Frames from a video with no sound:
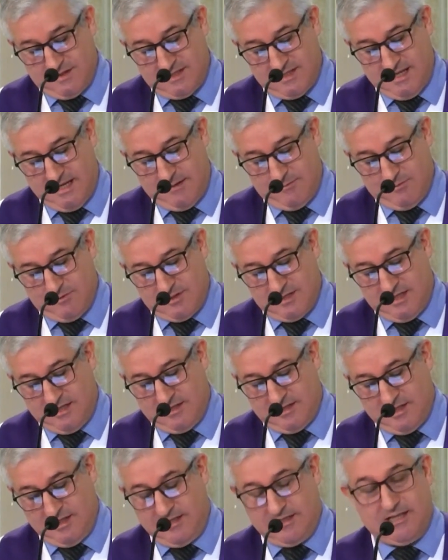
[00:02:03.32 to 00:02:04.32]
fizemos
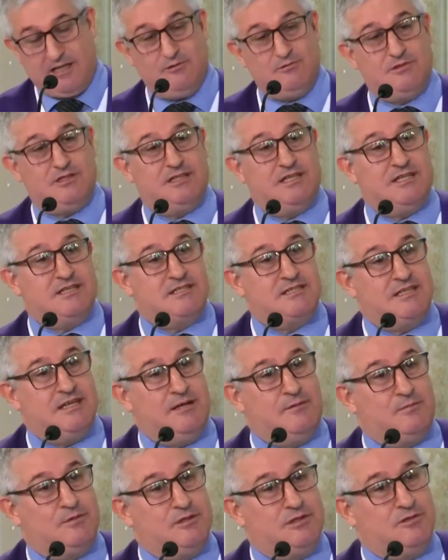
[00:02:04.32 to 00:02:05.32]
em 31 de
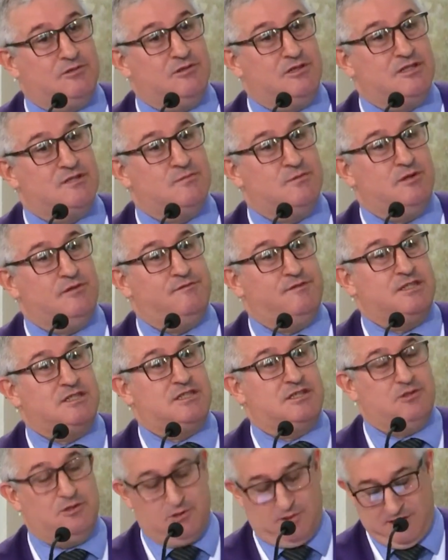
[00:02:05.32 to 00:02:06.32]
dezembro de
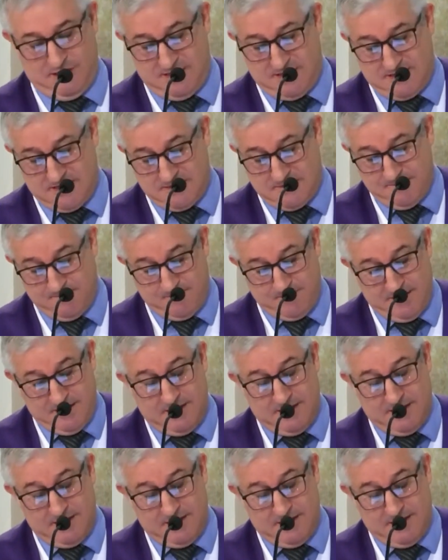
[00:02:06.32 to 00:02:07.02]
2022